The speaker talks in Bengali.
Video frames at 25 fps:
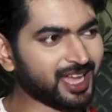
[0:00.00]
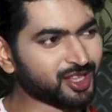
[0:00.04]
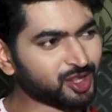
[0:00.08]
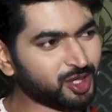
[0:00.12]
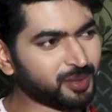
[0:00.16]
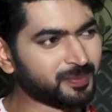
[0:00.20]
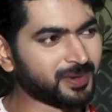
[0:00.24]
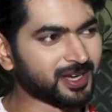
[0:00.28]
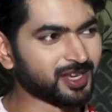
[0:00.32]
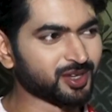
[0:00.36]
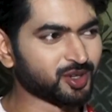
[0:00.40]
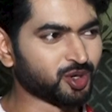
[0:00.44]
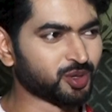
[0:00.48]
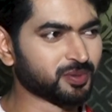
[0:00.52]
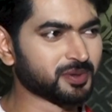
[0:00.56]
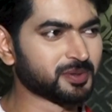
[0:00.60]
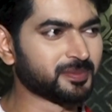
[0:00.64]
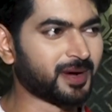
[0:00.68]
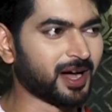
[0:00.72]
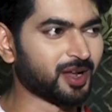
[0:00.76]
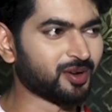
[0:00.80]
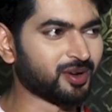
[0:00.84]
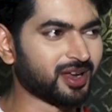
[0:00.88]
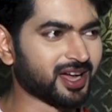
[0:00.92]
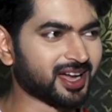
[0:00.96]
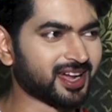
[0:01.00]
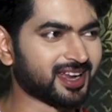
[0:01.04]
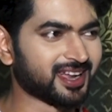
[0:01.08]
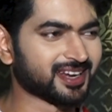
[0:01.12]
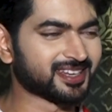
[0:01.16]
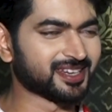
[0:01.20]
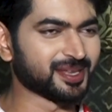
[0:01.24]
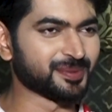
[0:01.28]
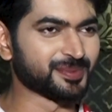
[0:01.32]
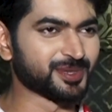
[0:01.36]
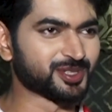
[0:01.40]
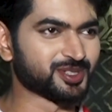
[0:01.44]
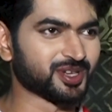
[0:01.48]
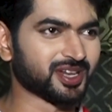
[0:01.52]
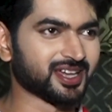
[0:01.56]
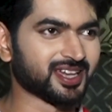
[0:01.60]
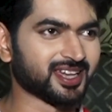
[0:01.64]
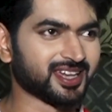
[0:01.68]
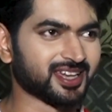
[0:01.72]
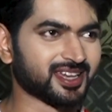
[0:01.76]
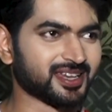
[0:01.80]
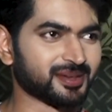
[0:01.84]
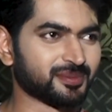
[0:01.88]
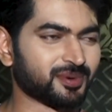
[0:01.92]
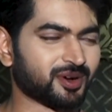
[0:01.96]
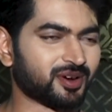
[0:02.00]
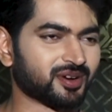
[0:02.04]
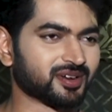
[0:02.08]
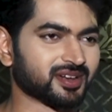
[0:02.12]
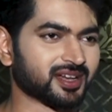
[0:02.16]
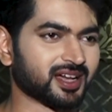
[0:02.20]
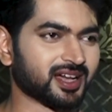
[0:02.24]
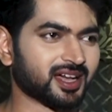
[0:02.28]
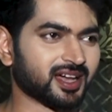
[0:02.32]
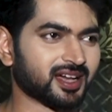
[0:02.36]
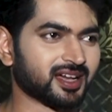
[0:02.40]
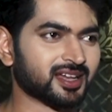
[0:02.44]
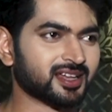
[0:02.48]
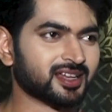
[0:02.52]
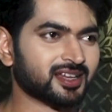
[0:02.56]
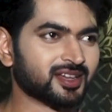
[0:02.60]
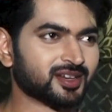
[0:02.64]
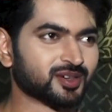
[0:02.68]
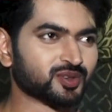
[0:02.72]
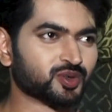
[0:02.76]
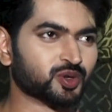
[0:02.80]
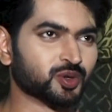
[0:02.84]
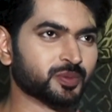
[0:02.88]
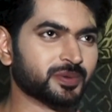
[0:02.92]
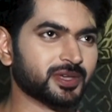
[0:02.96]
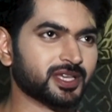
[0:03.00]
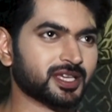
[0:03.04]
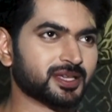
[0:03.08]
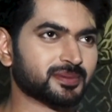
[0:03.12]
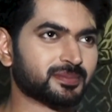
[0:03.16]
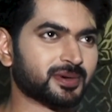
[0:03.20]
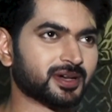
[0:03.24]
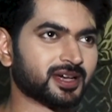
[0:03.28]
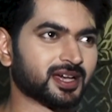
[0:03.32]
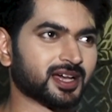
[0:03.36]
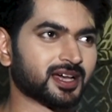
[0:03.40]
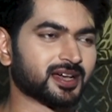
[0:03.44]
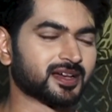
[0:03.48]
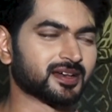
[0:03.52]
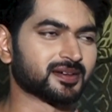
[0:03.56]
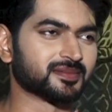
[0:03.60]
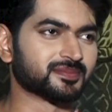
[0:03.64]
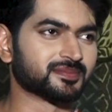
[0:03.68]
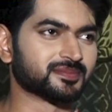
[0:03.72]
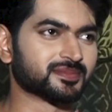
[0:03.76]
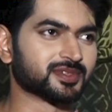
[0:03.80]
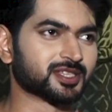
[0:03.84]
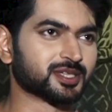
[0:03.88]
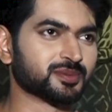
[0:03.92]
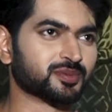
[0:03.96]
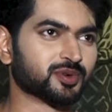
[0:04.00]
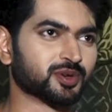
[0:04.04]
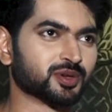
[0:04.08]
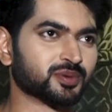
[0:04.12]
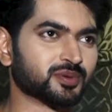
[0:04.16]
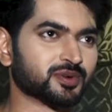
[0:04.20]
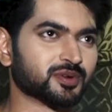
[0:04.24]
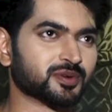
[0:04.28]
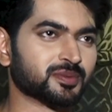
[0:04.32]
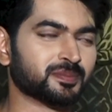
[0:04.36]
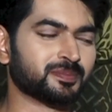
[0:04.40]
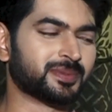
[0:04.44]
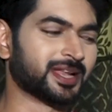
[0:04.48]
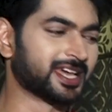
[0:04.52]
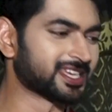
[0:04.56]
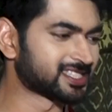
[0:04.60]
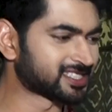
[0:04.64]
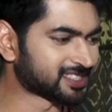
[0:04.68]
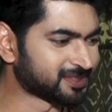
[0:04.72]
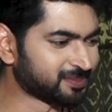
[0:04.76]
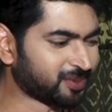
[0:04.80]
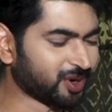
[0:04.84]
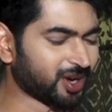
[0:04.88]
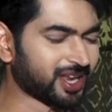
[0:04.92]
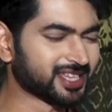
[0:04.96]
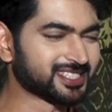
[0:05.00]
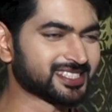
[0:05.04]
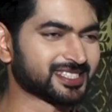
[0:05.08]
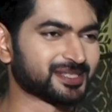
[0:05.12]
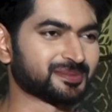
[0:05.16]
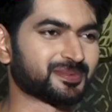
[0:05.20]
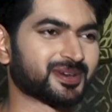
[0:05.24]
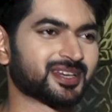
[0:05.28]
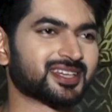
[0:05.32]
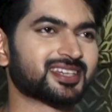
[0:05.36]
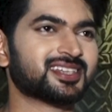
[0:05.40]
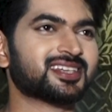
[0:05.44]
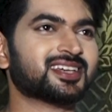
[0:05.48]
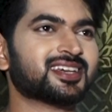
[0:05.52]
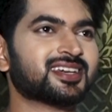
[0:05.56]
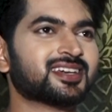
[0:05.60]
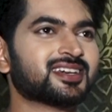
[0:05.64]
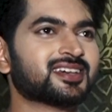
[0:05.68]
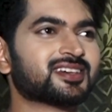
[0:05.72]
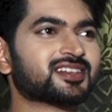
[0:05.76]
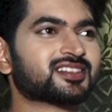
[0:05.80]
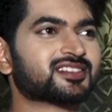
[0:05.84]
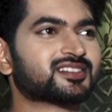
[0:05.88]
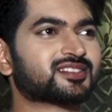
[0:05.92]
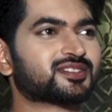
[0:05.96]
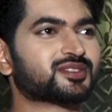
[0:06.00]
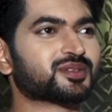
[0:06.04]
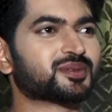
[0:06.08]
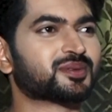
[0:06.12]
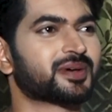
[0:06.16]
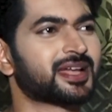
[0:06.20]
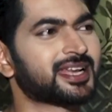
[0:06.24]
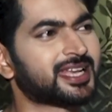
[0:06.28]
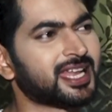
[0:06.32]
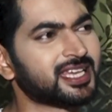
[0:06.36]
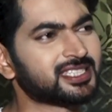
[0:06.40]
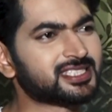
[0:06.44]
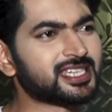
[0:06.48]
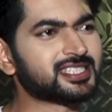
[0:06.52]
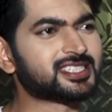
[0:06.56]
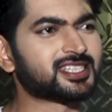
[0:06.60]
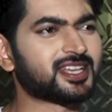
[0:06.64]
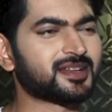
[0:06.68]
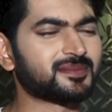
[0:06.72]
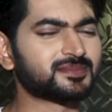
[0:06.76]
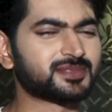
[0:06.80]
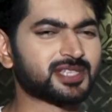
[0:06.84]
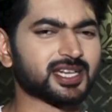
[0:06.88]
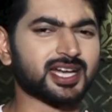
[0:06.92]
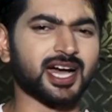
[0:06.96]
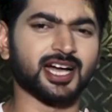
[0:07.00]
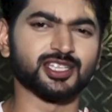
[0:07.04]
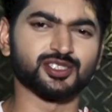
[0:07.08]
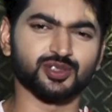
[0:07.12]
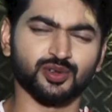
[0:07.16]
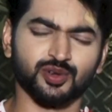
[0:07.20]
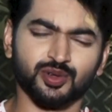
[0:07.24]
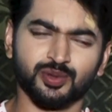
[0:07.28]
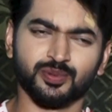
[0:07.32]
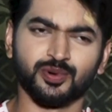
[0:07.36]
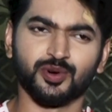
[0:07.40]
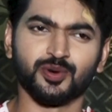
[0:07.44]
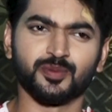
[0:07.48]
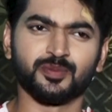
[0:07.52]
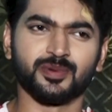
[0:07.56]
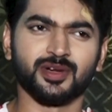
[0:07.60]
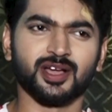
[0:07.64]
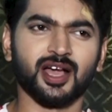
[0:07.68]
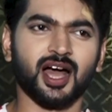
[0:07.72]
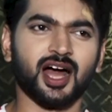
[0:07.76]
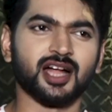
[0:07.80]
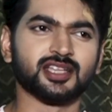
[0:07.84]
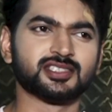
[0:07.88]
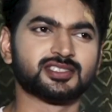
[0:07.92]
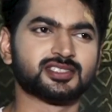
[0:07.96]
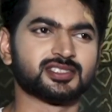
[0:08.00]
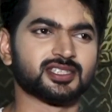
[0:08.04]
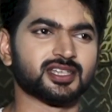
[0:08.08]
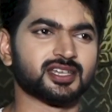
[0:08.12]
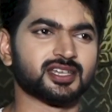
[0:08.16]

একদম মানে খুবই ভালো লাগার একটা বিষয় এবং খুবই কি বলবো ব্লেসড বলা যেতে পারে তো এটাই চেয়েছিলাম যে কাজ করব কাজ